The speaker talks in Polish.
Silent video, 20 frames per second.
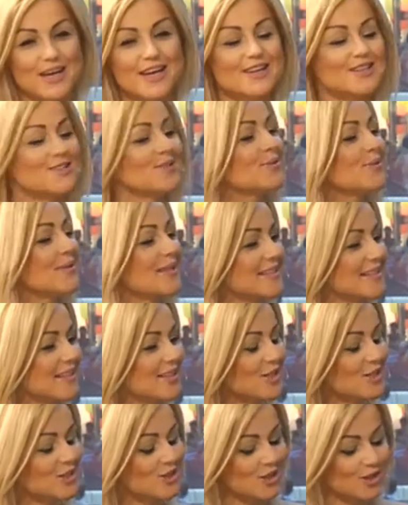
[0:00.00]
Dziękuję
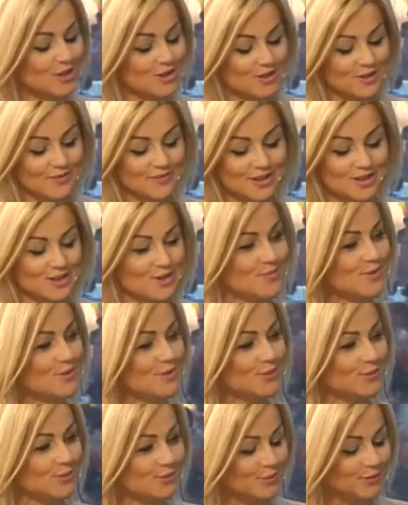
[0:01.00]
serdecznie. Gościem Dziękuję w naszym
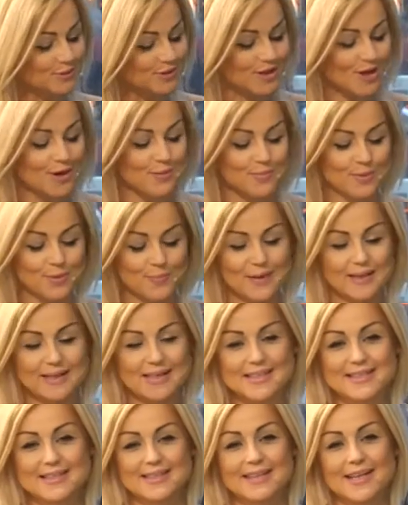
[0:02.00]
bardzo. studio był Pan
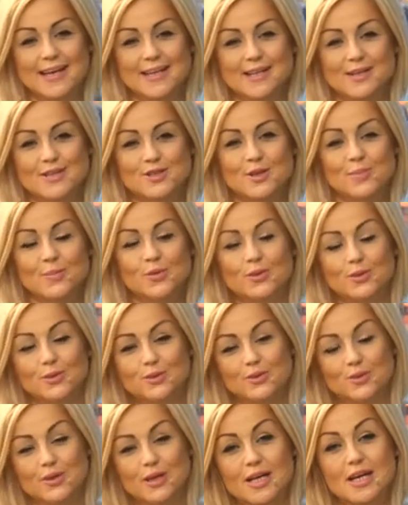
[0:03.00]
Jacek Janiak z Domu
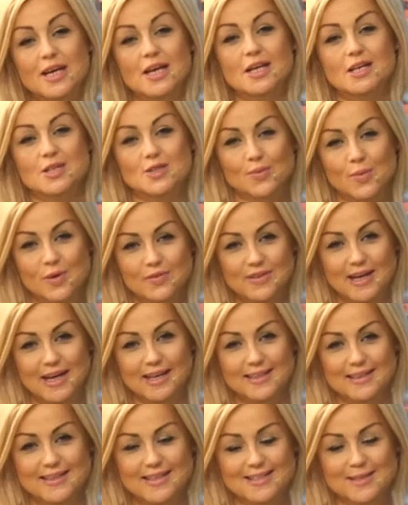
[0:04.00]
Kultury
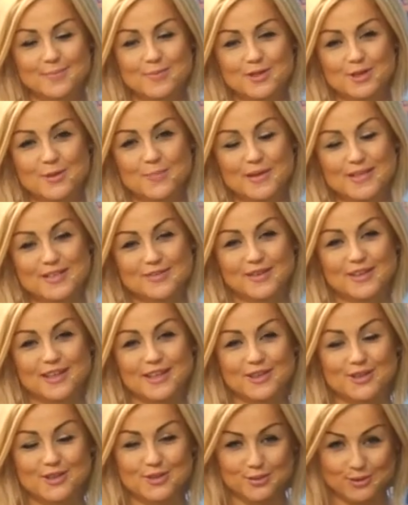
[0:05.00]
Słowianin. Ja zapraszam Państwa na
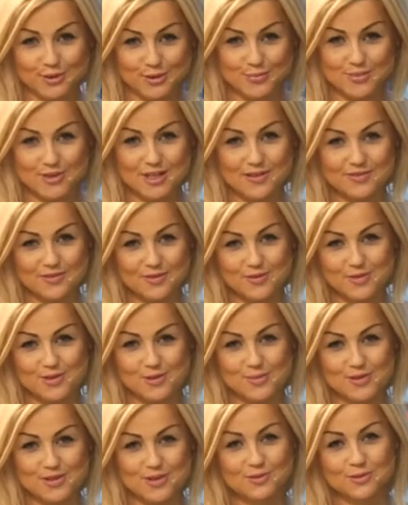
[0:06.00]
krótką przerwę.
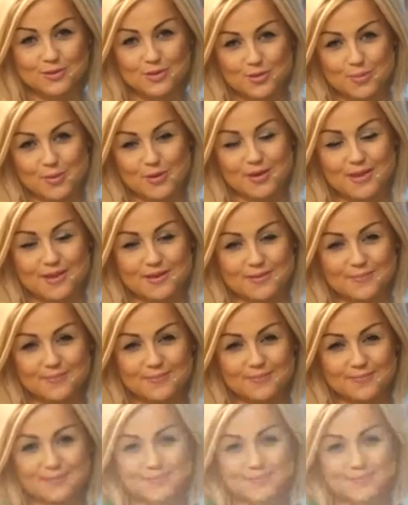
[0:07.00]
Widzimy się tuż po niej.